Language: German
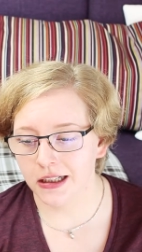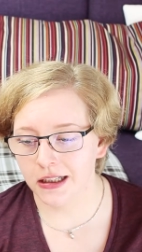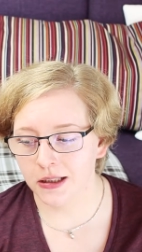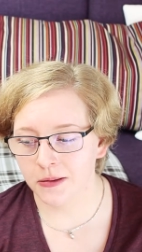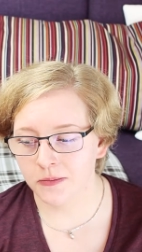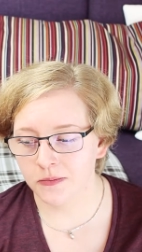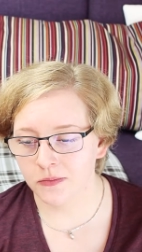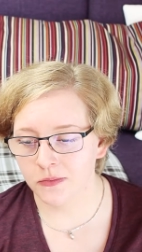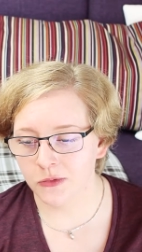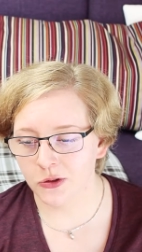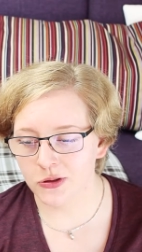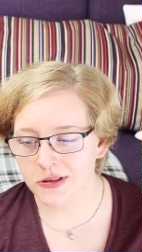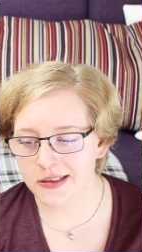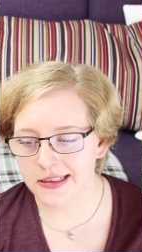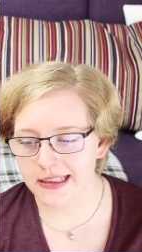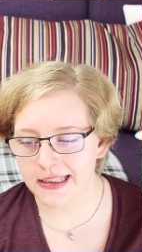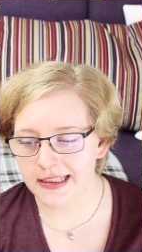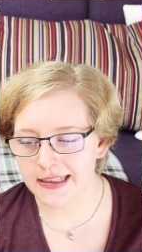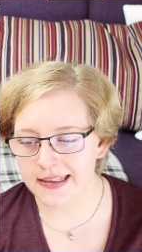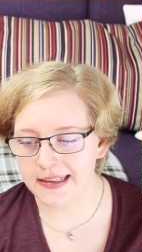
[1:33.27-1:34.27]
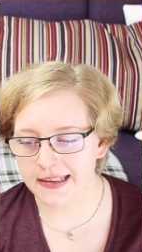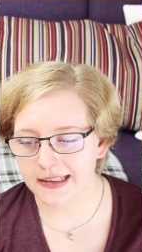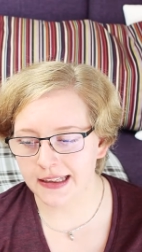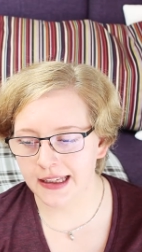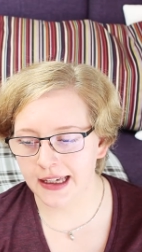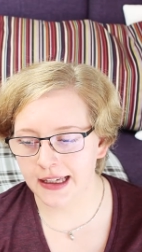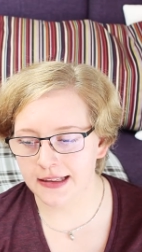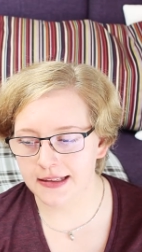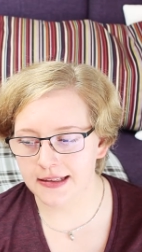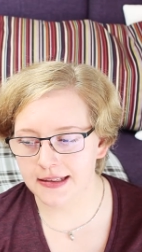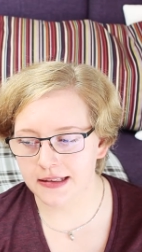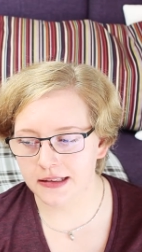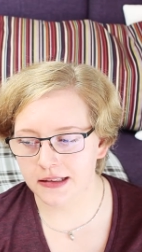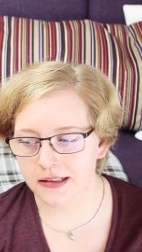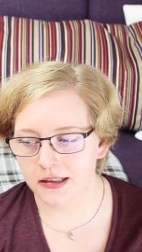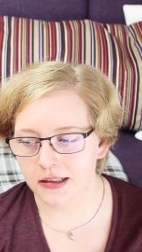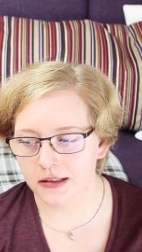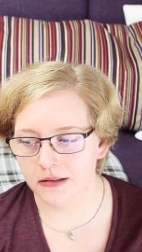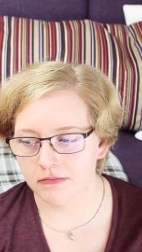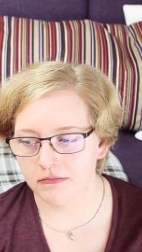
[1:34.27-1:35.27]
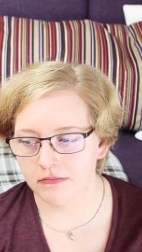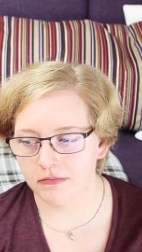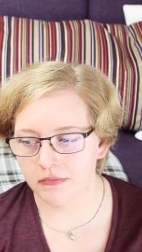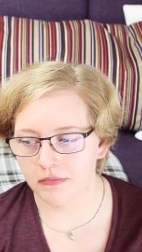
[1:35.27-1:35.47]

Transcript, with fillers: ähm, und sie ist jetzt